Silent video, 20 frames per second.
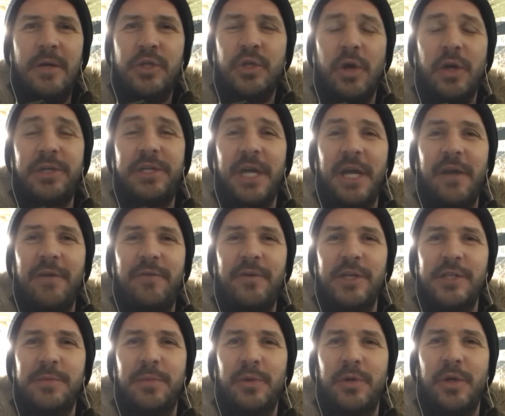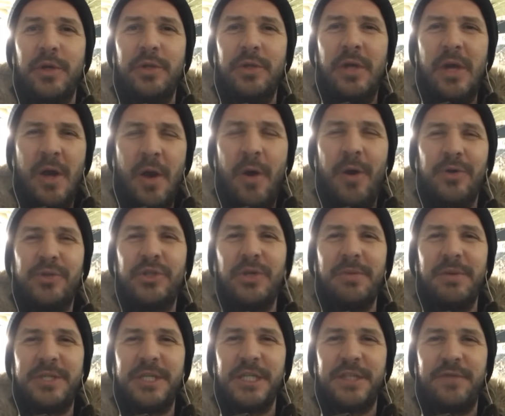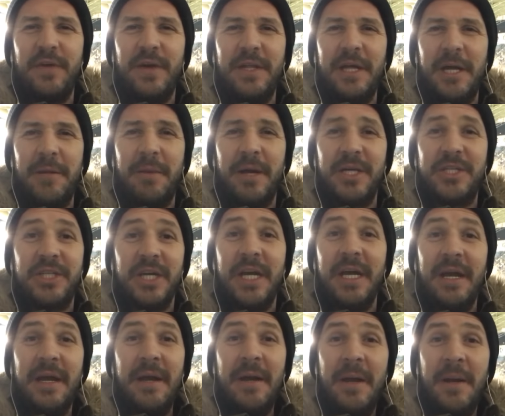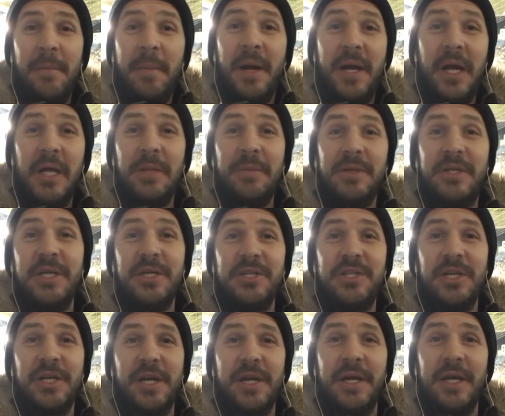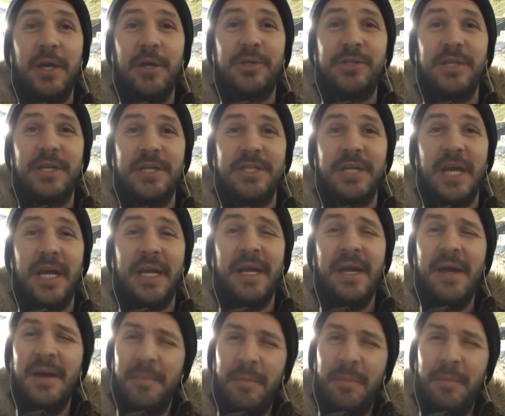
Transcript: Çok keyifliyiz bugün. Özlemişiz Fenerbahçe'yi. Bakalım ikinci yarına gösterecek.